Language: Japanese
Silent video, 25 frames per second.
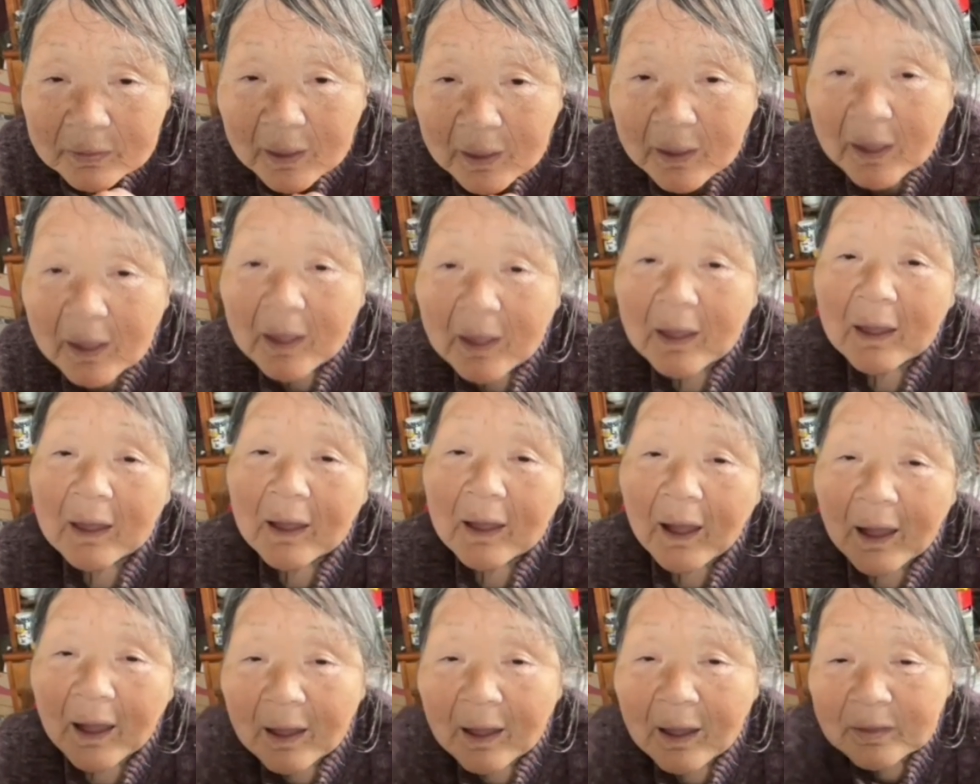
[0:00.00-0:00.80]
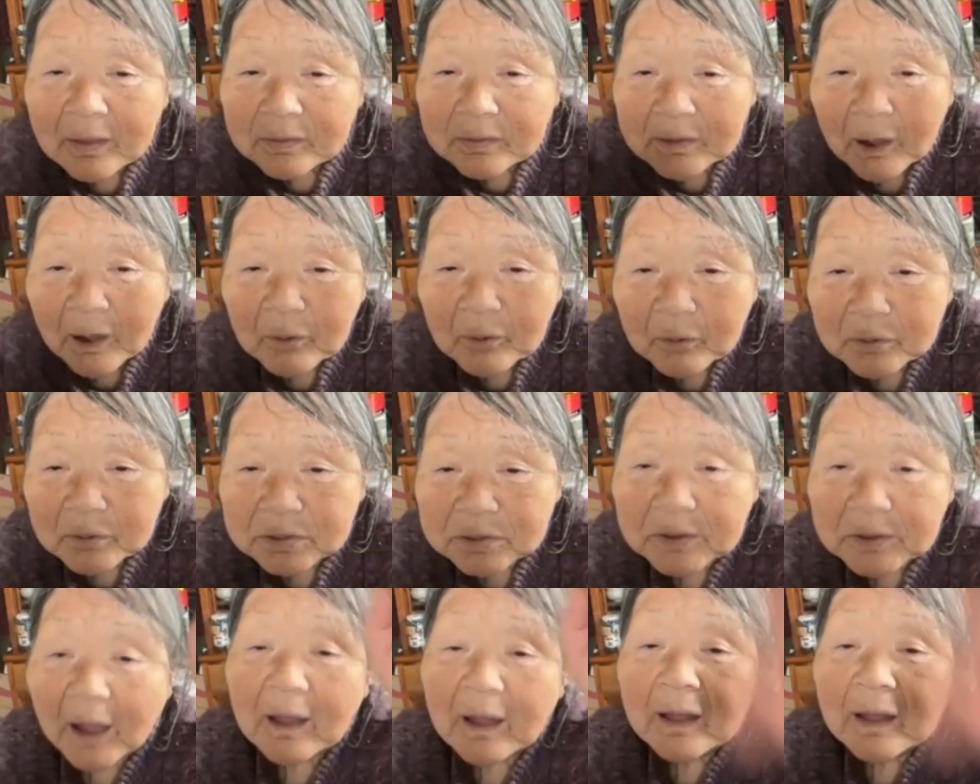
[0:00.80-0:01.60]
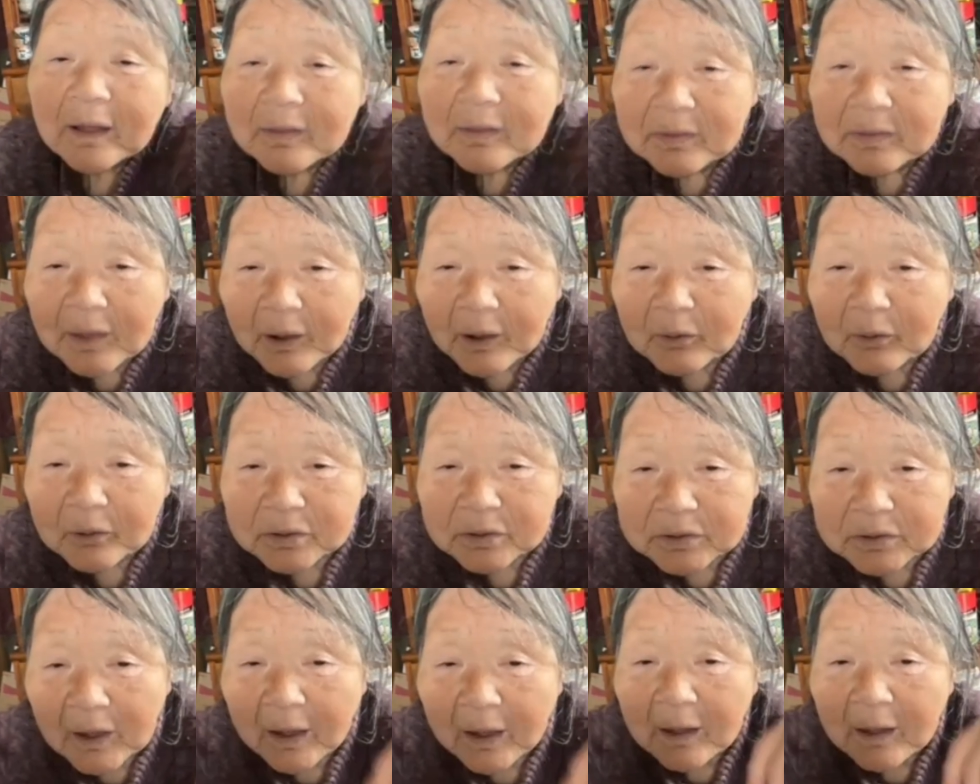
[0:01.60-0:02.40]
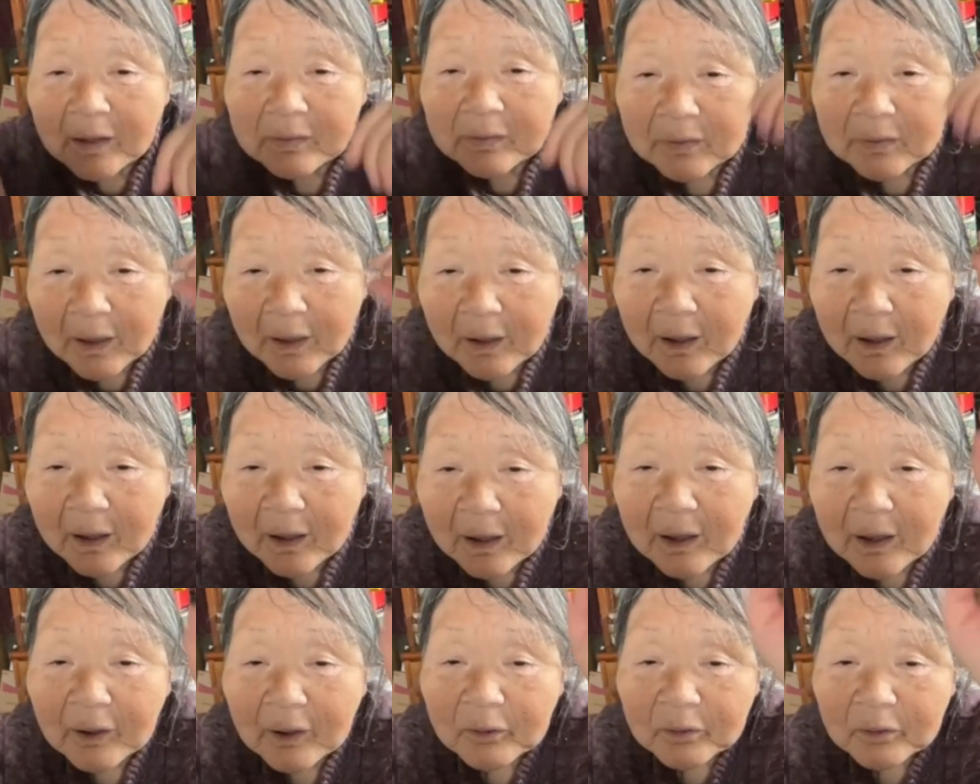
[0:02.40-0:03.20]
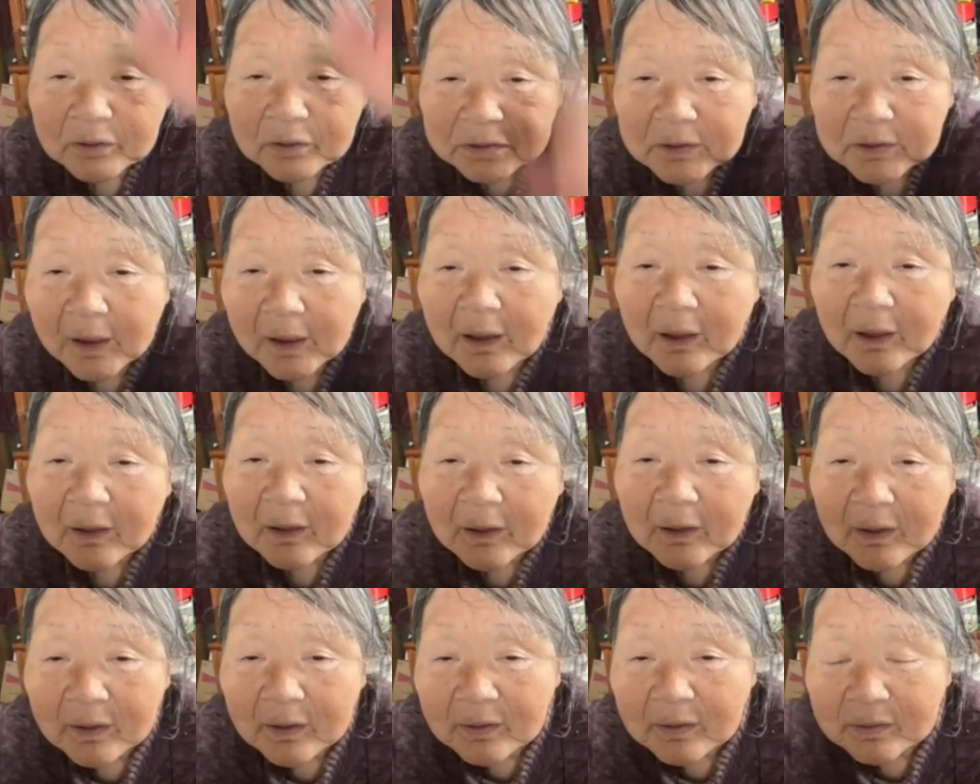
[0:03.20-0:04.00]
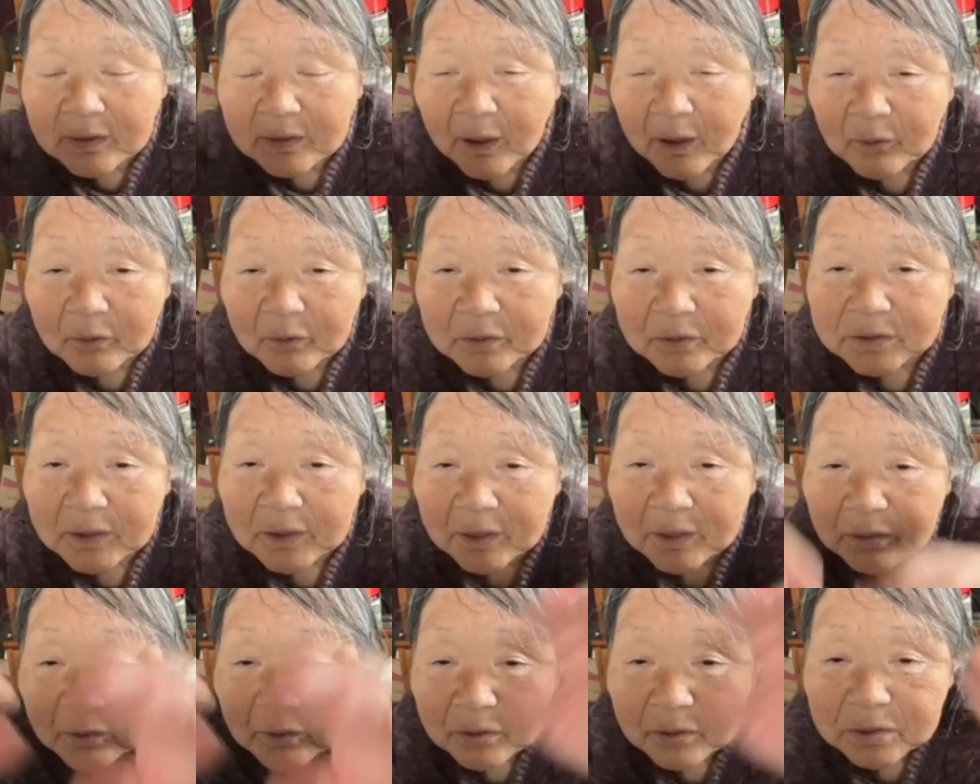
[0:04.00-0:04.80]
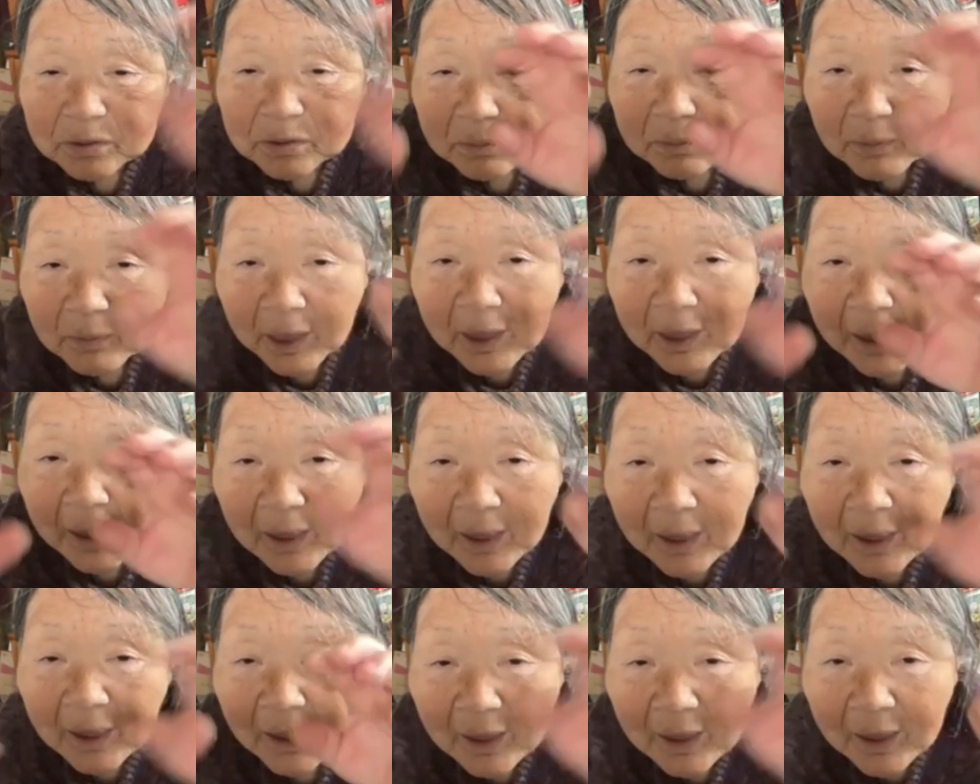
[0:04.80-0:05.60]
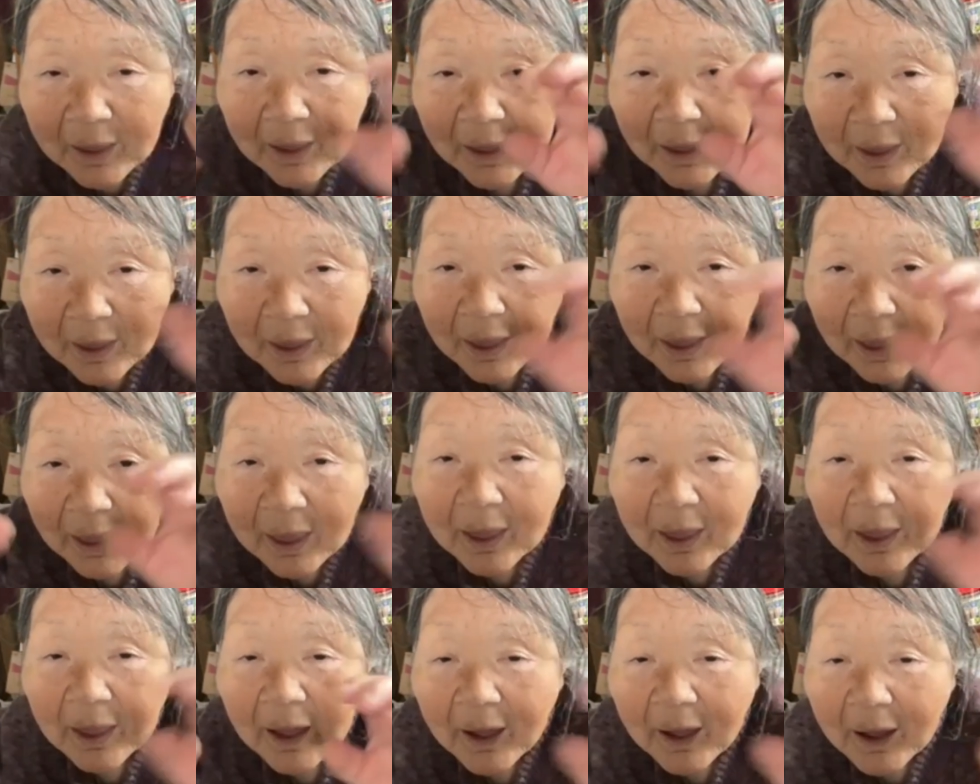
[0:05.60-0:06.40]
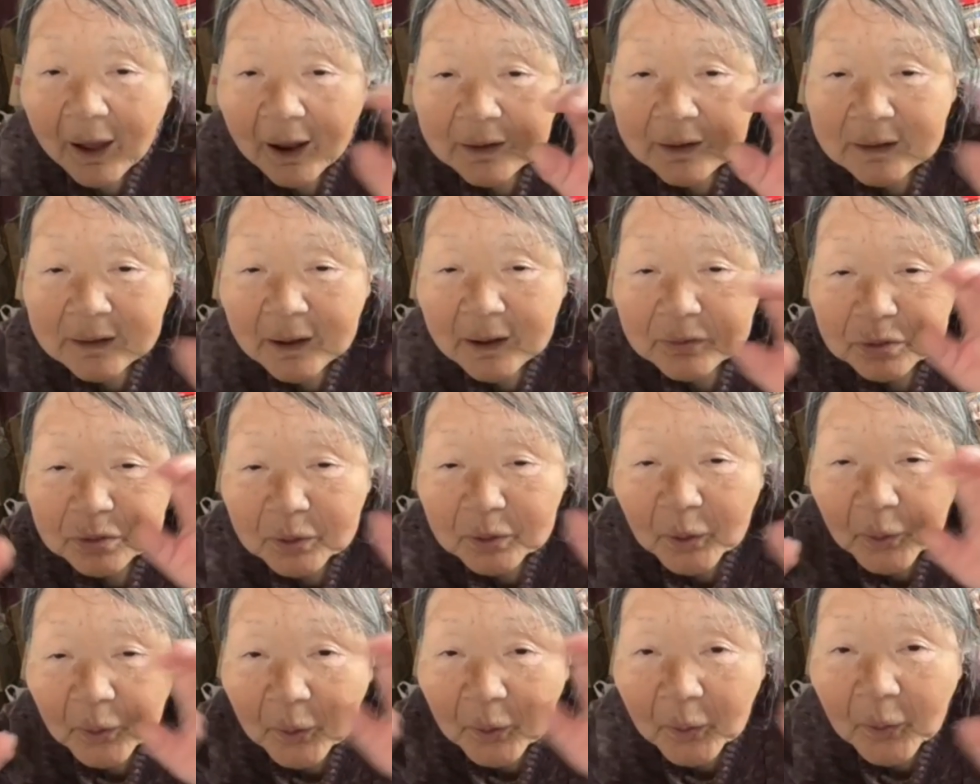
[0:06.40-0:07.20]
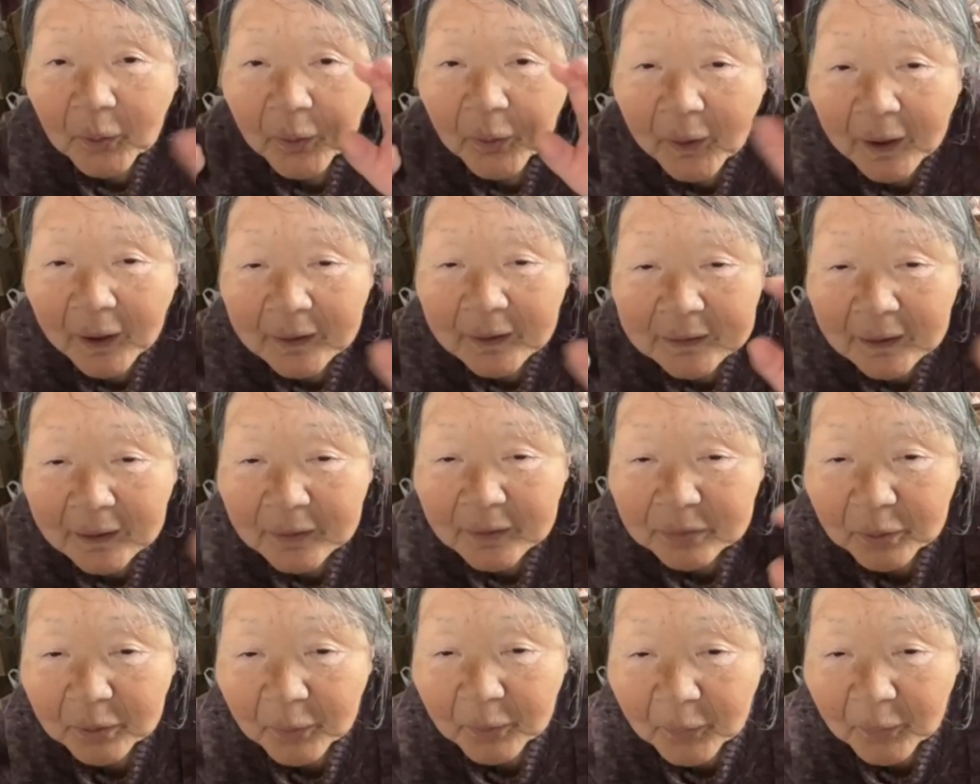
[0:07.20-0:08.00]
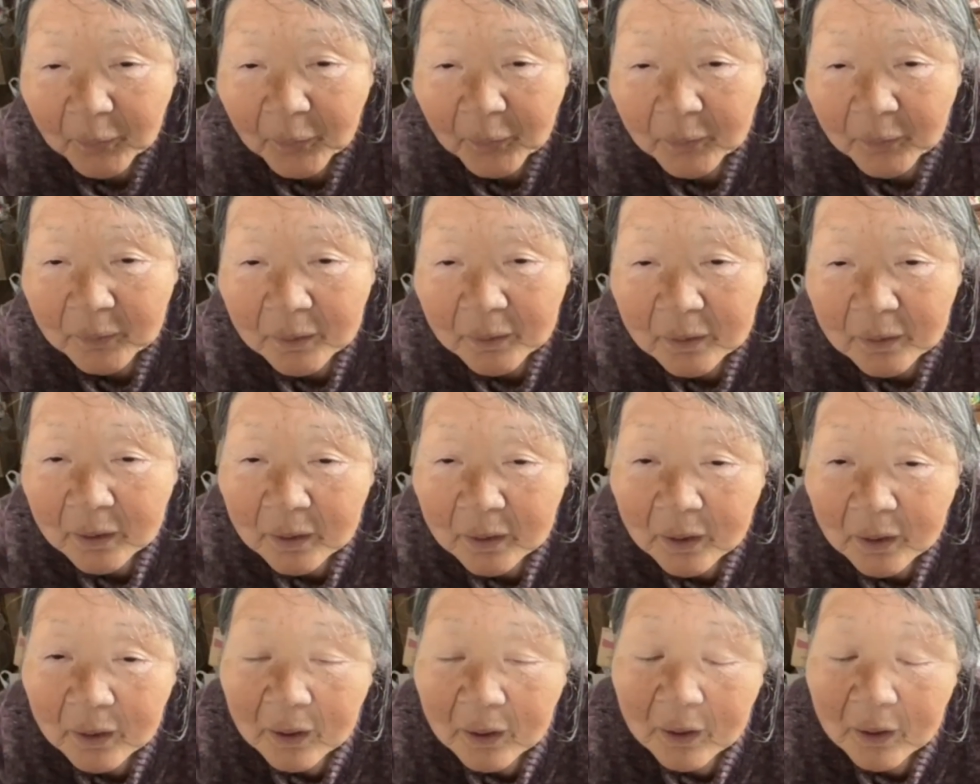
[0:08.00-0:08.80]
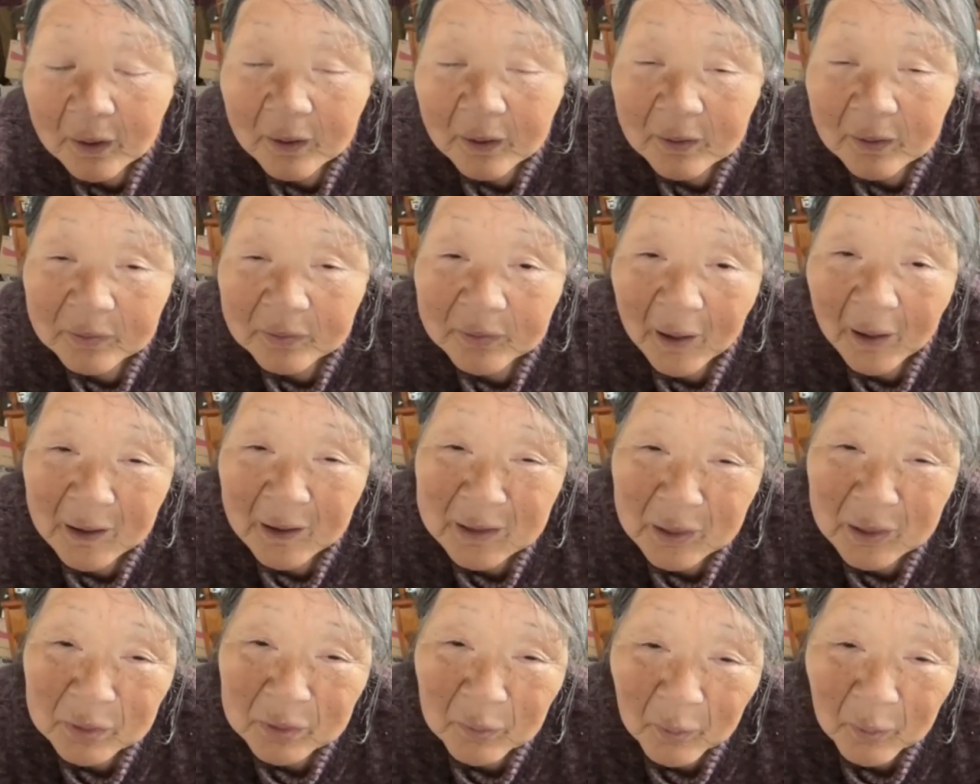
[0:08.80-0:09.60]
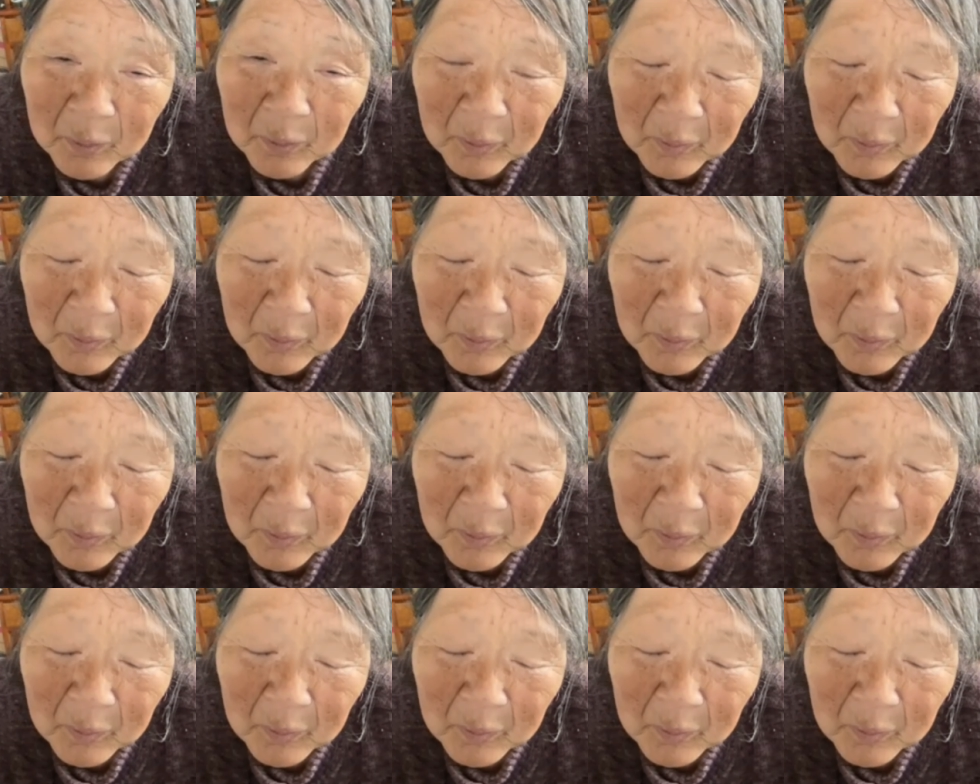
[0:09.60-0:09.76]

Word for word: ねあにゃんこちゃんにゃんこちゃんにゃんこちゃんにゃんこちゃんの爪ありがとうありがとうだけ